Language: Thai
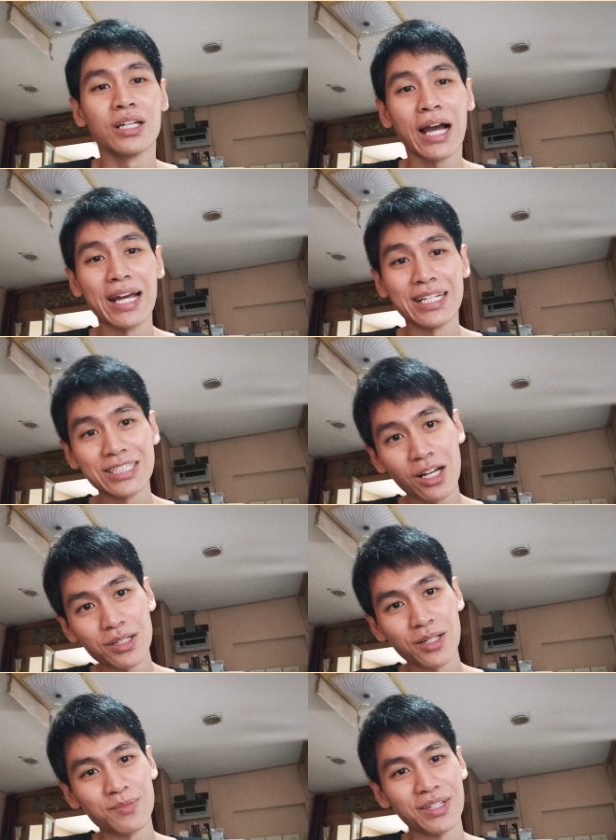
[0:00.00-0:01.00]
ใครที่ชอบ
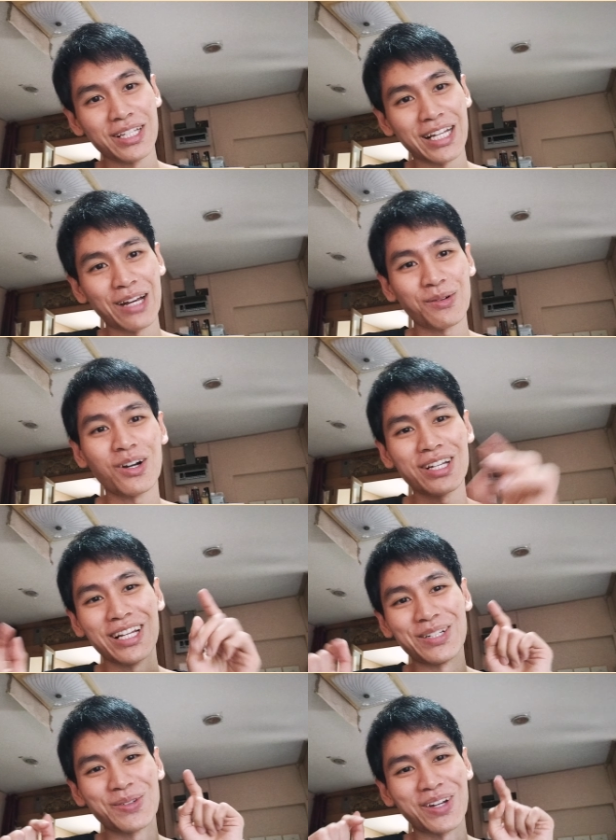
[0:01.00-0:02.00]
คลิปนี้นะครับ ก็อย่า
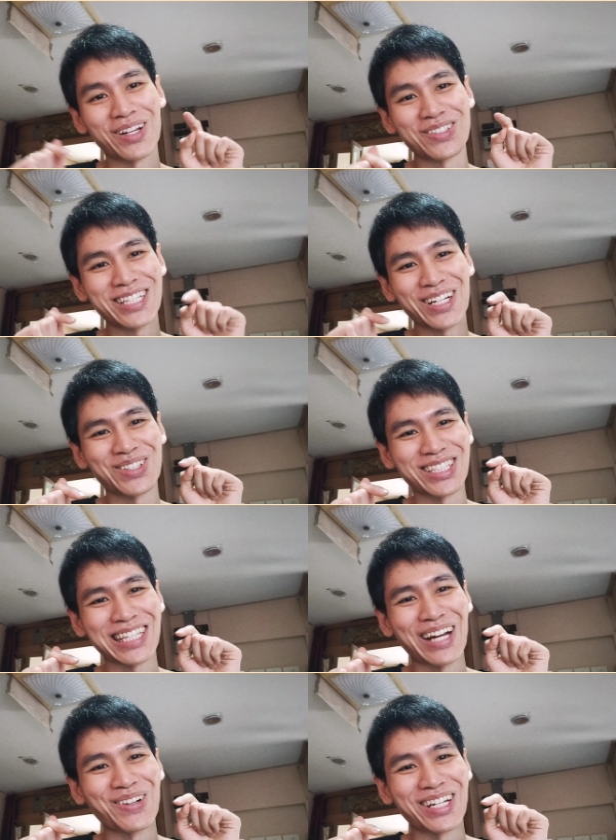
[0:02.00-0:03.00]
ลืมกดไลค์ กดแชร์ กดติด
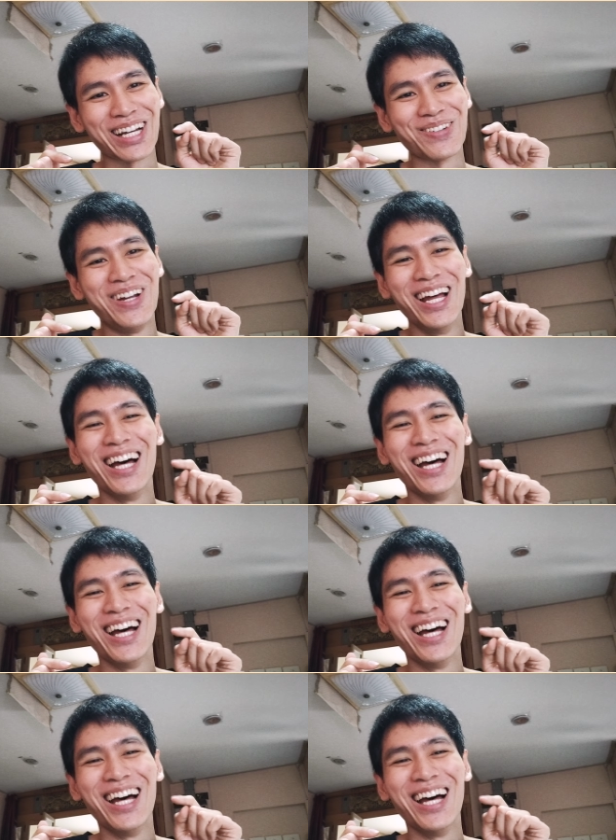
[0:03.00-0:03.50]
ตามกันนะครับ